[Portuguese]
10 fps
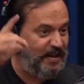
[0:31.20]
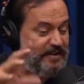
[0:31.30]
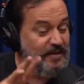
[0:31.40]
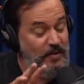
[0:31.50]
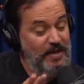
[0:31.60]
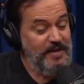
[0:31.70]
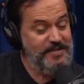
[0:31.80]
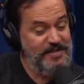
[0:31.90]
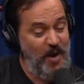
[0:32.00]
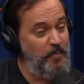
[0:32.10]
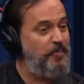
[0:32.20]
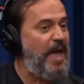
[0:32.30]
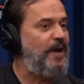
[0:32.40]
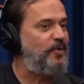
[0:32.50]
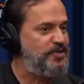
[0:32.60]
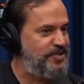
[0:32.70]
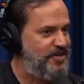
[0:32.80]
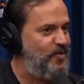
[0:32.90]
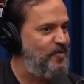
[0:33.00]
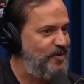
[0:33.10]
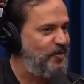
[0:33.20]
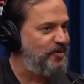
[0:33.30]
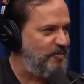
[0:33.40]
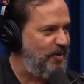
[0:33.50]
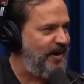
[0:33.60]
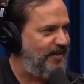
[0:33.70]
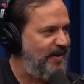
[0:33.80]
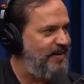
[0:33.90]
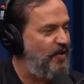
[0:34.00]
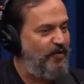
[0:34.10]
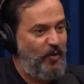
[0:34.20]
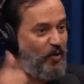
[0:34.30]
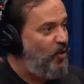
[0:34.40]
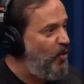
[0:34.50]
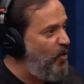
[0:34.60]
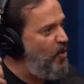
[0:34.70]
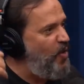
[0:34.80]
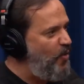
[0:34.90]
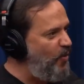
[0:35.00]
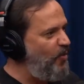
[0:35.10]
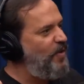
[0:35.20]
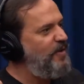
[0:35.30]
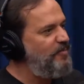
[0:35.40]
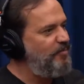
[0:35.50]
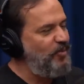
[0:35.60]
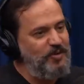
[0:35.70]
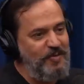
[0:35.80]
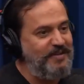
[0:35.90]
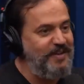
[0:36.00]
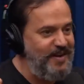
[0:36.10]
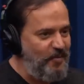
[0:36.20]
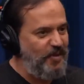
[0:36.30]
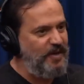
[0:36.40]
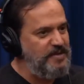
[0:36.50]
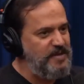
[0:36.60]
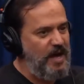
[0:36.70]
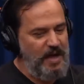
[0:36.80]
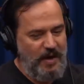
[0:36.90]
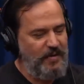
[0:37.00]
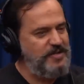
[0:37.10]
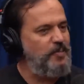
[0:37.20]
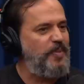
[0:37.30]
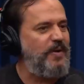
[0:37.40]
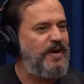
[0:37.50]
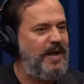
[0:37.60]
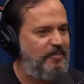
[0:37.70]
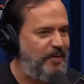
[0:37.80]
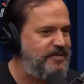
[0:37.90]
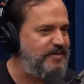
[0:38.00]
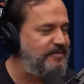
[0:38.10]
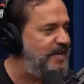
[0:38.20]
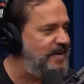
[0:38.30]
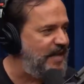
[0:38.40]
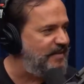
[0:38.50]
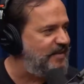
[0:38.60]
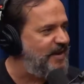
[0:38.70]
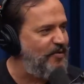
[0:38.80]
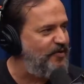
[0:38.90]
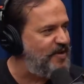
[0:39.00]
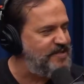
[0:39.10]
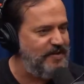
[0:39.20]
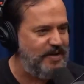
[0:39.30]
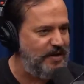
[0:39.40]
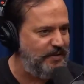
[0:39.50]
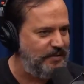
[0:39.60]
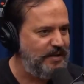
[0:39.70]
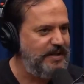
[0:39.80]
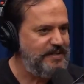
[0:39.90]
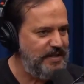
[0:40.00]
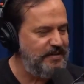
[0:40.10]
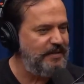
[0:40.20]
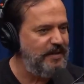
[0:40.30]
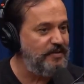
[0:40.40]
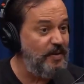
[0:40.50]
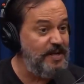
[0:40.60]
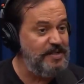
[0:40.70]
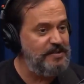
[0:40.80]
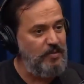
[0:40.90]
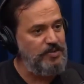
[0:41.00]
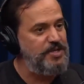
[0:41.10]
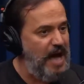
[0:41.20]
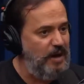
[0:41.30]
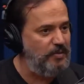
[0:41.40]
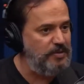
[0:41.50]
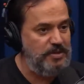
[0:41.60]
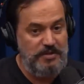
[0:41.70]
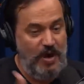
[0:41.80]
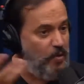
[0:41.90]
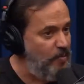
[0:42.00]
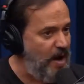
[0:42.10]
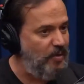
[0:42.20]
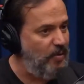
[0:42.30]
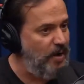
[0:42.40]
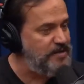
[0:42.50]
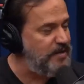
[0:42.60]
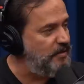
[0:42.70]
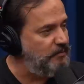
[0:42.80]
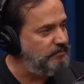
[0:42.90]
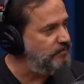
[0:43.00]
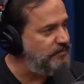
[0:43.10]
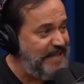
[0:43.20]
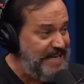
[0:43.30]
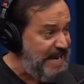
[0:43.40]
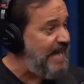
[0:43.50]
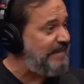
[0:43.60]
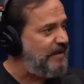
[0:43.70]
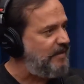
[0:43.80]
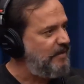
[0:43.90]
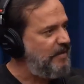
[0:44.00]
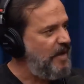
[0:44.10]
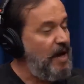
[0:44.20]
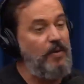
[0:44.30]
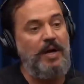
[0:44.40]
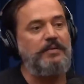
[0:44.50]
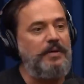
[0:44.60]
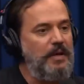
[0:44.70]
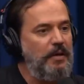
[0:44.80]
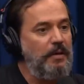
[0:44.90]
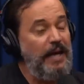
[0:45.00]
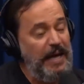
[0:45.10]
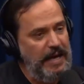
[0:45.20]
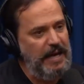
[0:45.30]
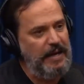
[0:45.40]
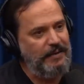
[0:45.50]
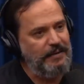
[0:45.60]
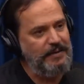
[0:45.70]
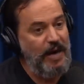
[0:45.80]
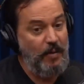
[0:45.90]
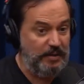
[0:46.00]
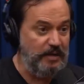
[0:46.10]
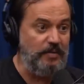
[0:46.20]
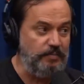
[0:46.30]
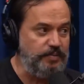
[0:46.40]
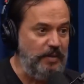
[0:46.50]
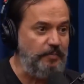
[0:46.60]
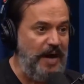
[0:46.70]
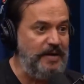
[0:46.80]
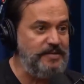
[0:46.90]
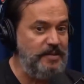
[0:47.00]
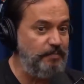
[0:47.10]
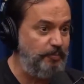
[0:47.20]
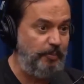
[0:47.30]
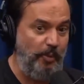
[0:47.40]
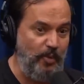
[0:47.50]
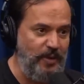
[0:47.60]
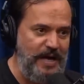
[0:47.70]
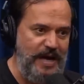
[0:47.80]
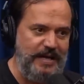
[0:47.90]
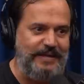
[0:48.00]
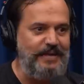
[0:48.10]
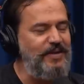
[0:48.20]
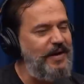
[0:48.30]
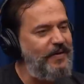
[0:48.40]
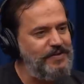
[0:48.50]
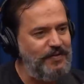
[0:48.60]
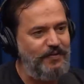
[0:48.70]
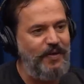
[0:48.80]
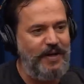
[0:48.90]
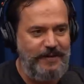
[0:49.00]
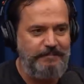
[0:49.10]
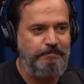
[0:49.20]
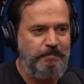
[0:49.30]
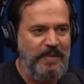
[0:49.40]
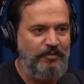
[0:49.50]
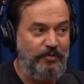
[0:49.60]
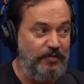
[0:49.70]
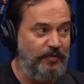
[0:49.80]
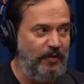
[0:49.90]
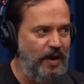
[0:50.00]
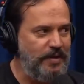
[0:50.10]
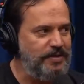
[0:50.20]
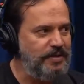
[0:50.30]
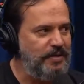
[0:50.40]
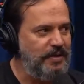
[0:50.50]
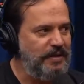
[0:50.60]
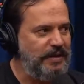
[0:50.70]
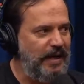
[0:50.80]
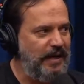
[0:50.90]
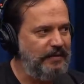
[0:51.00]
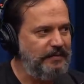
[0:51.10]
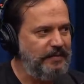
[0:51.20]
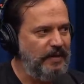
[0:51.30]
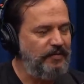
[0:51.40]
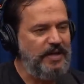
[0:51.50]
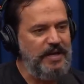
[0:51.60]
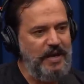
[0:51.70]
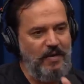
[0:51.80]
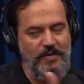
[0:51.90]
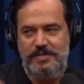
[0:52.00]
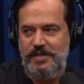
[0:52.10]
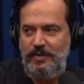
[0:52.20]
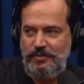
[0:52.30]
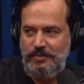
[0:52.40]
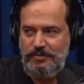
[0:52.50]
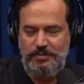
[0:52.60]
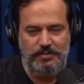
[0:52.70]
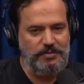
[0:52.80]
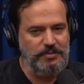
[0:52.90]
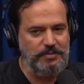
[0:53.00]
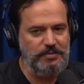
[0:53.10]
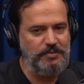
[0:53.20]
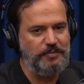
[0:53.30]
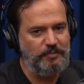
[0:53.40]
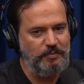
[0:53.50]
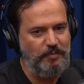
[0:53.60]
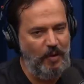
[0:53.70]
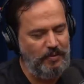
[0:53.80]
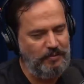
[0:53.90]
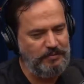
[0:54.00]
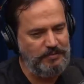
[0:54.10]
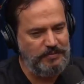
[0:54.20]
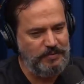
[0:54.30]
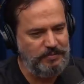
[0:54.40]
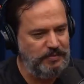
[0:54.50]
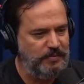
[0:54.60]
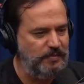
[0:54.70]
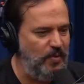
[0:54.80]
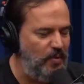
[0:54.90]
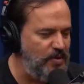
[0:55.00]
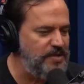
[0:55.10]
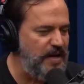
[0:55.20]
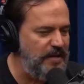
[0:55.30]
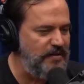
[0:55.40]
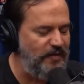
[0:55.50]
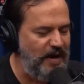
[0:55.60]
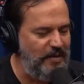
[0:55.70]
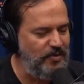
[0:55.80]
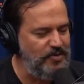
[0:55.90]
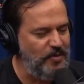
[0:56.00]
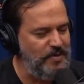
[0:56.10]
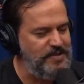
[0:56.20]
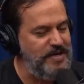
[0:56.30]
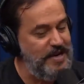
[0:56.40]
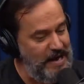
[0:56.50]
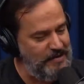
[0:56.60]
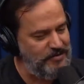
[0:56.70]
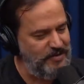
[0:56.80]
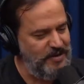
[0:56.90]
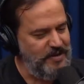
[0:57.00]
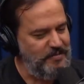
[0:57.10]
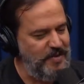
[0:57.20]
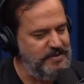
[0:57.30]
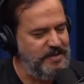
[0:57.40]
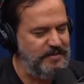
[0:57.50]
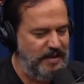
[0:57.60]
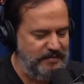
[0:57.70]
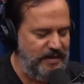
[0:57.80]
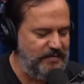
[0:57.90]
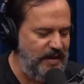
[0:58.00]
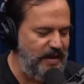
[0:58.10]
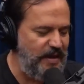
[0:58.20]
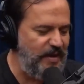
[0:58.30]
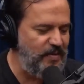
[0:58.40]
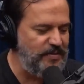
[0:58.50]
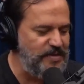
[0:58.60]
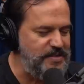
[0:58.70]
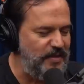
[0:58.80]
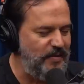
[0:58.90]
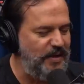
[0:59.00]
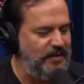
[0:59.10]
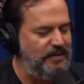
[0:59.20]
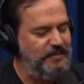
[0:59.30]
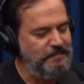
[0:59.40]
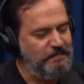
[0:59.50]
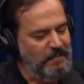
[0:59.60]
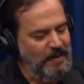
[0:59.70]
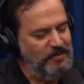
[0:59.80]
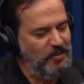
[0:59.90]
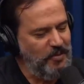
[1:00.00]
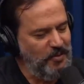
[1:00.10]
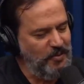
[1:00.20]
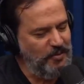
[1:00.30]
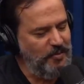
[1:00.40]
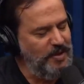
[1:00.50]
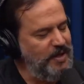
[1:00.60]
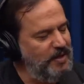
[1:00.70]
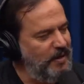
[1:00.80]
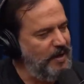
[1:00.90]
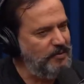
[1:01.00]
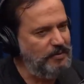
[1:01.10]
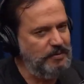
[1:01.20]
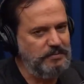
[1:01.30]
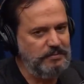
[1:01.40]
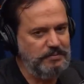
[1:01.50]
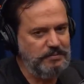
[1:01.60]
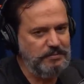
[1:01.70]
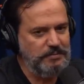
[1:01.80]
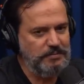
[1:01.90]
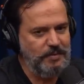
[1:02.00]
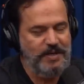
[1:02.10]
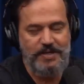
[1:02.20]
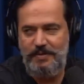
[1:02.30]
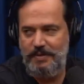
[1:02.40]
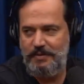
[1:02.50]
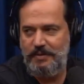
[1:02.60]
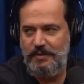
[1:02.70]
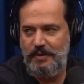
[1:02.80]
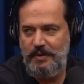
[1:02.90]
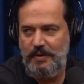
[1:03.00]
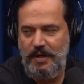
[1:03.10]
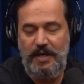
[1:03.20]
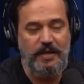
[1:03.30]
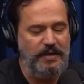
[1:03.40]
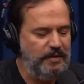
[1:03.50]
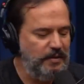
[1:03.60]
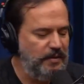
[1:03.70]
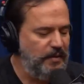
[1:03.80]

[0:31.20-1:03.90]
Então, se eu pego cinco minutos de pangadaria, eu falo, uhul! Muito material para analisar. Agora, se eu pego aquela parte que não tem nada, o que, que eu vou fazer Sim. com aquilo? É. Você entendeu? Então, às vezes, tem um diálogo de alguma coisa que não, não tem nada. Não te agora, serve de nada. É. E agora, tem, tem partes que, pô, aqui o negócio foi, foi forte. Uhum. Né? Foi que nem que aconteceu do. do, do... bom, eu não, não, gostaria de falar muito sobre esse caso, mas que tá, tá até acontecendo ainda, do, do menino lá, do. Como é que chama? Henri.